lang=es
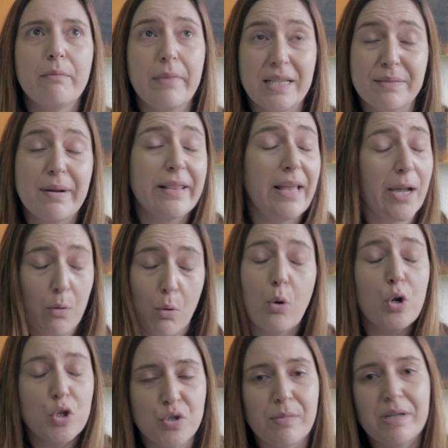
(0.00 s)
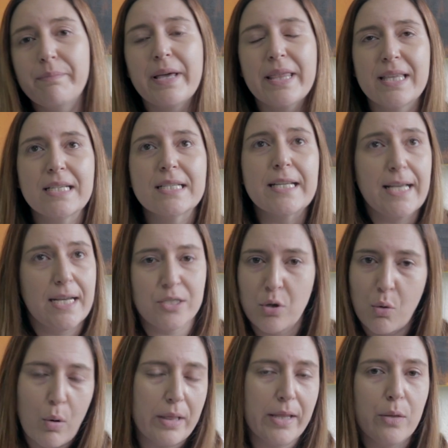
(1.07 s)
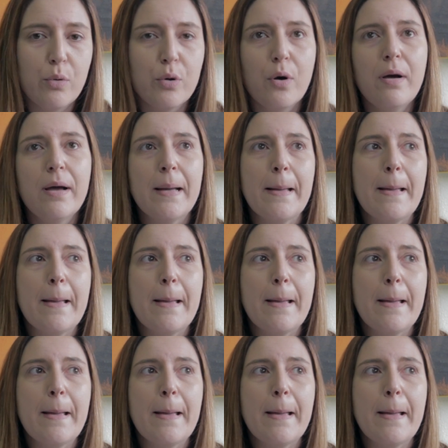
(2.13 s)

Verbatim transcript: es verdad que luego lo he hecho más veces y ha sido igual de duro,